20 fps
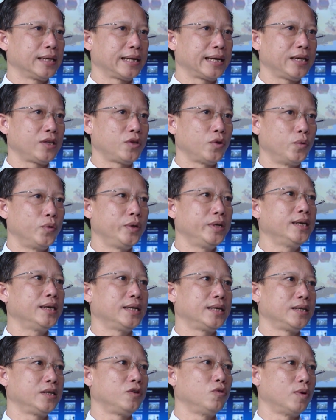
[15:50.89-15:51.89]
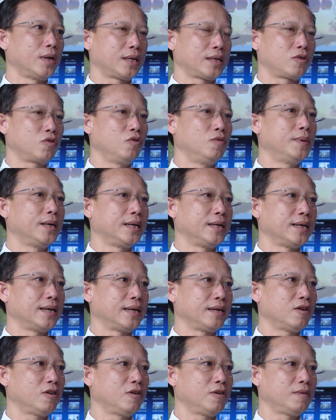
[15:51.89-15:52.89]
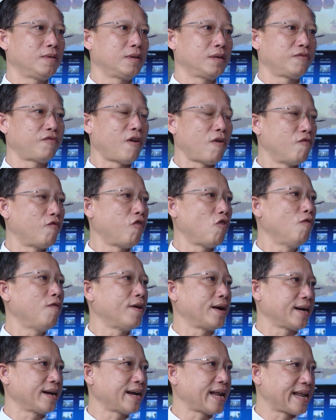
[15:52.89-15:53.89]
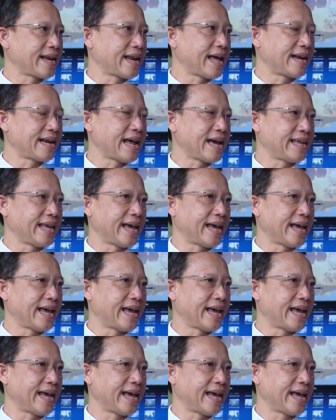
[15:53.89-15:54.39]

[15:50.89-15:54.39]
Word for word: cái chuỗi à, du lịch của mình là nó phong phú và nó đa, đa, đa